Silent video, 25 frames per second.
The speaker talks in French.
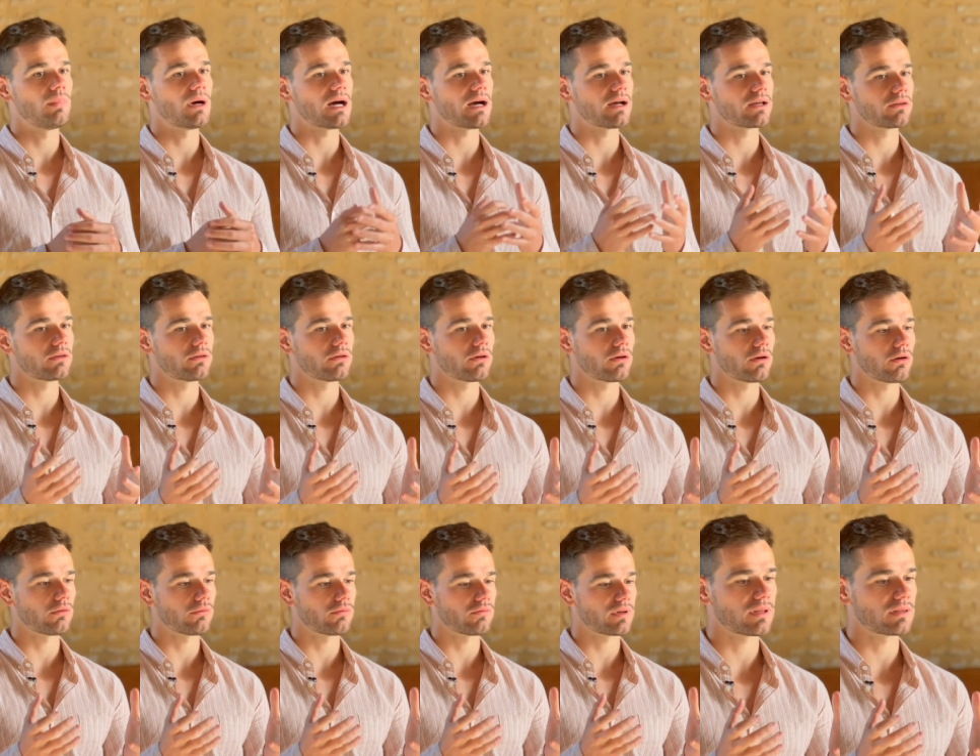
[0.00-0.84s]
Par
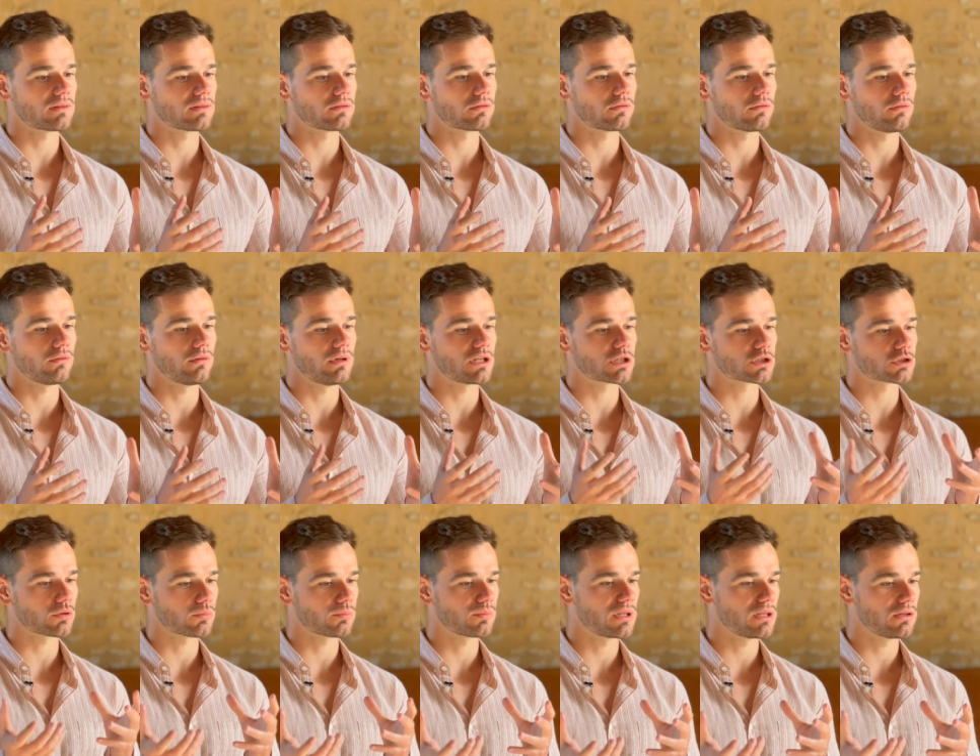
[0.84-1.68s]
ailleurs, en fait, euh, les
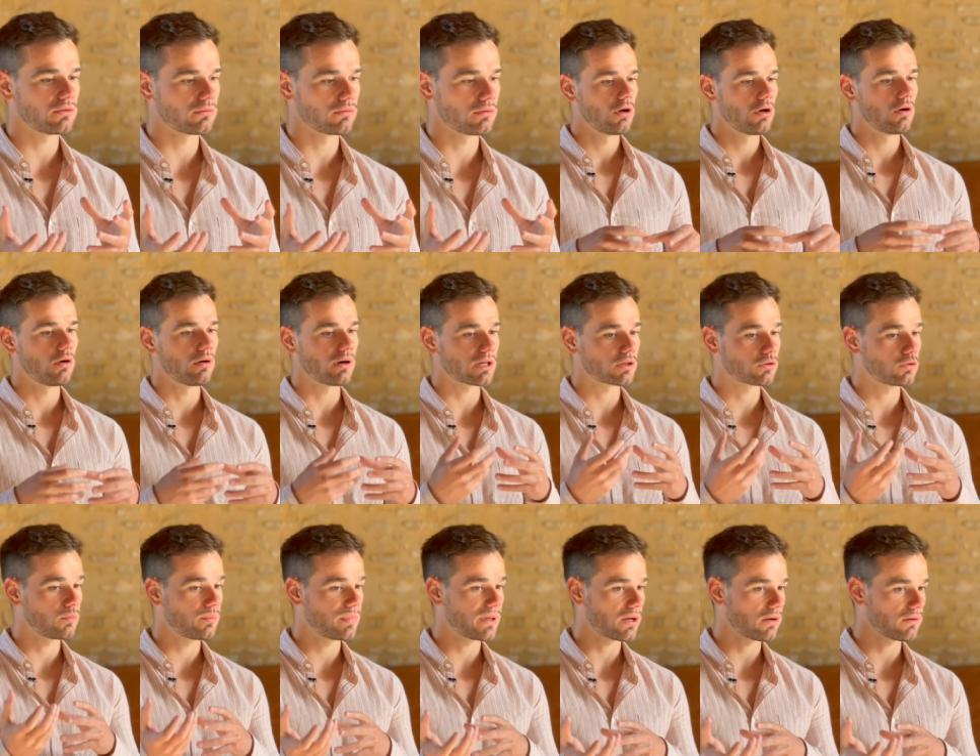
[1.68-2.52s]
champignons, en
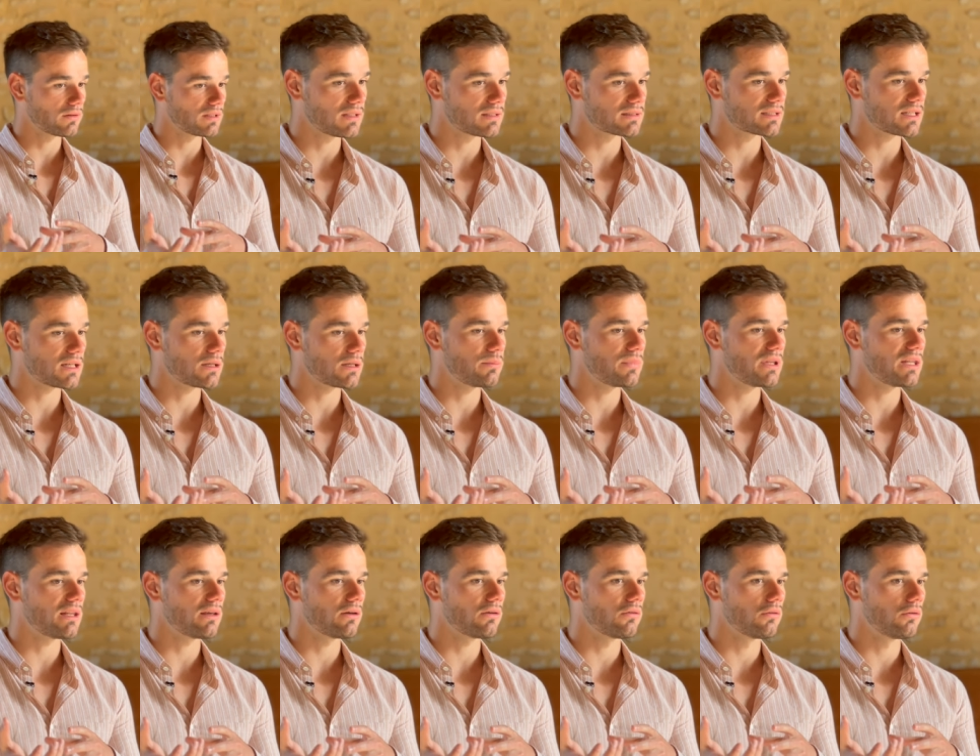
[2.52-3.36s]
récupérant des sels
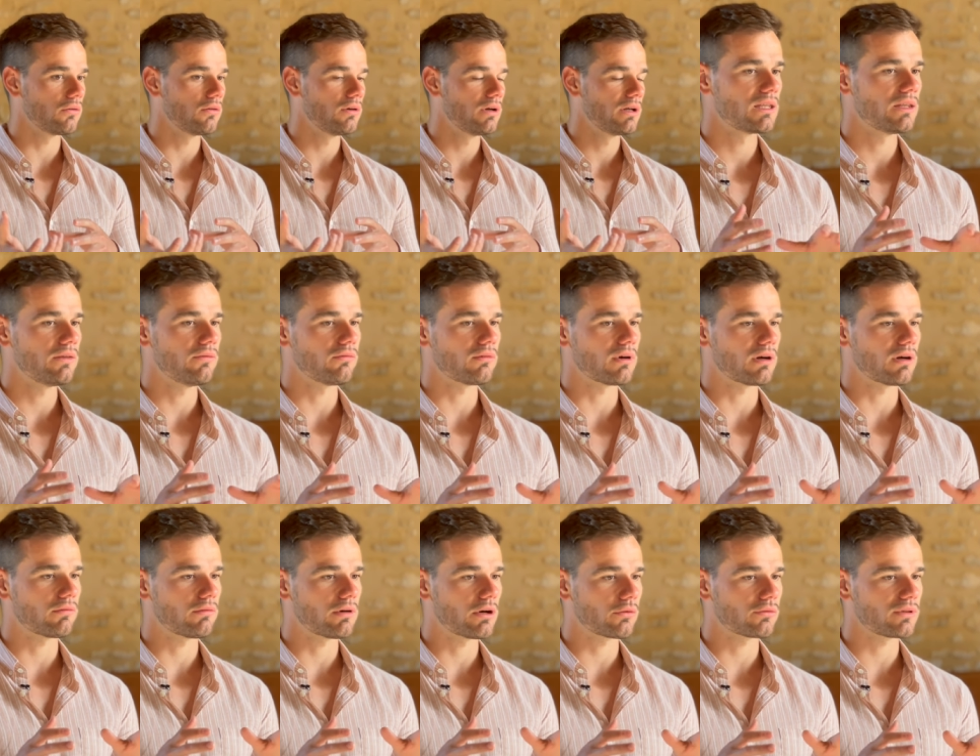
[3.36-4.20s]
minéraux, ils
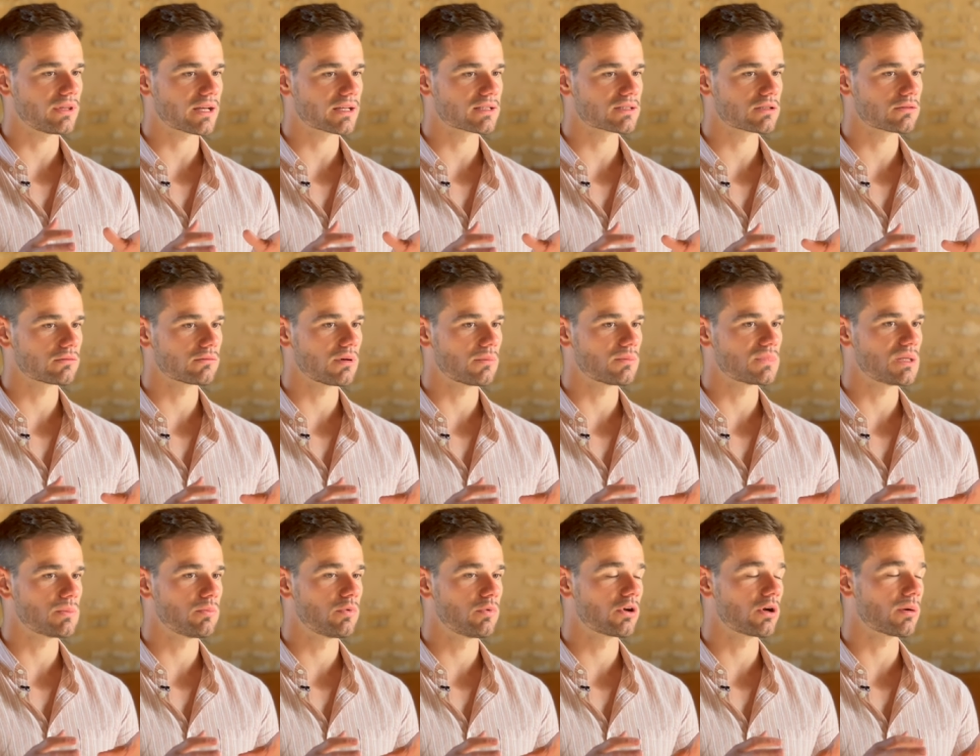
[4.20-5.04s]
vont avoir une action un
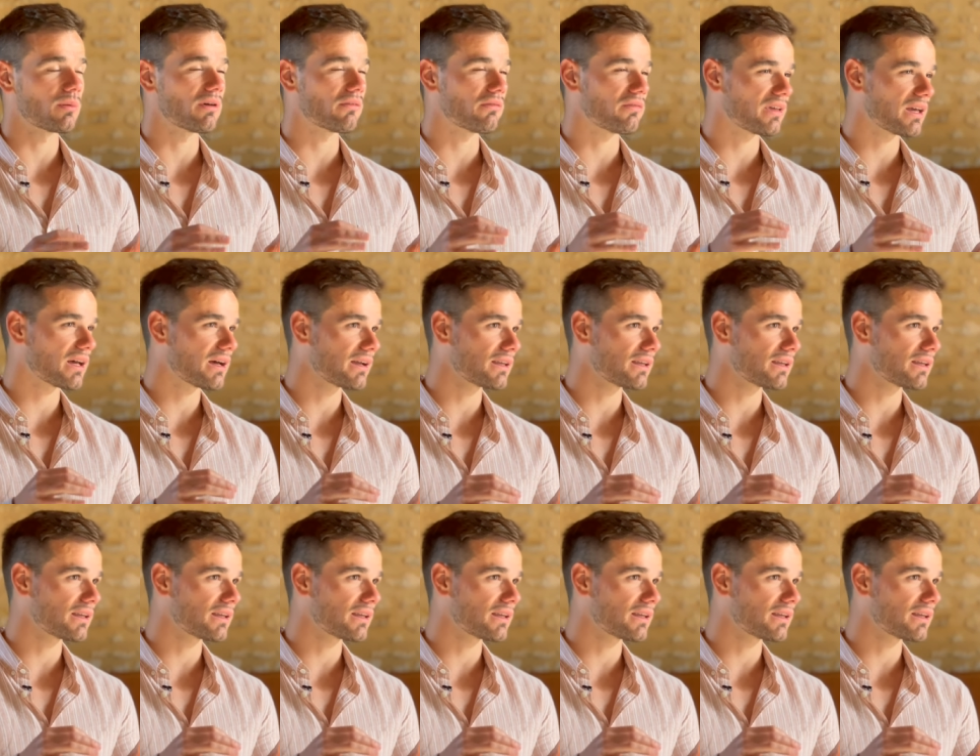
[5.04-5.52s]
petit peu comme un vérin